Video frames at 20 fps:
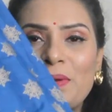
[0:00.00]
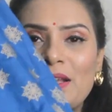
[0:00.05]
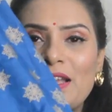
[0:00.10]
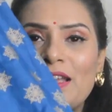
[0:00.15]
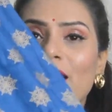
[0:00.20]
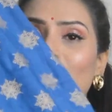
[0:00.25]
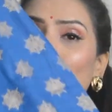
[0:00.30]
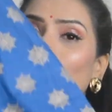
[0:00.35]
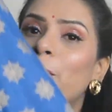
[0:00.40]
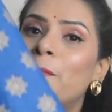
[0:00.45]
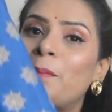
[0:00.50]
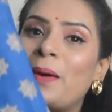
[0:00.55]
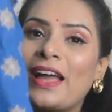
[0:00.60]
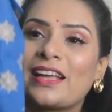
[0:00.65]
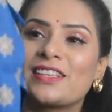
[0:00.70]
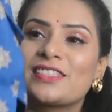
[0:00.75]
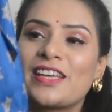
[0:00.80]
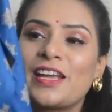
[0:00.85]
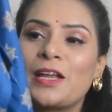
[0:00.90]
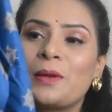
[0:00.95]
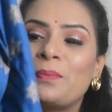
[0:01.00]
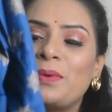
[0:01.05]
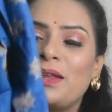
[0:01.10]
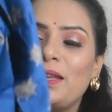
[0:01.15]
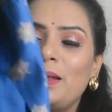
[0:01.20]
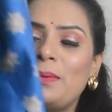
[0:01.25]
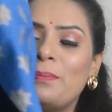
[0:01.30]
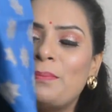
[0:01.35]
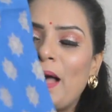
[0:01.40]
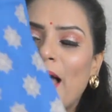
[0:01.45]
पे बैक साइड पे
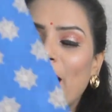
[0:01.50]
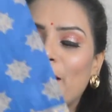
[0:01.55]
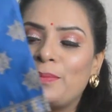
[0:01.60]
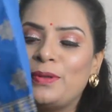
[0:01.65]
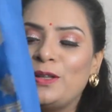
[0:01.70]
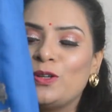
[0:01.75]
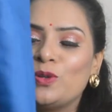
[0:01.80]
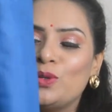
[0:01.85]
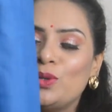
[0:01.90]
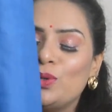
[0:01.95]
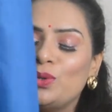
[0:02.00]
नहीं बैक बिल्कुल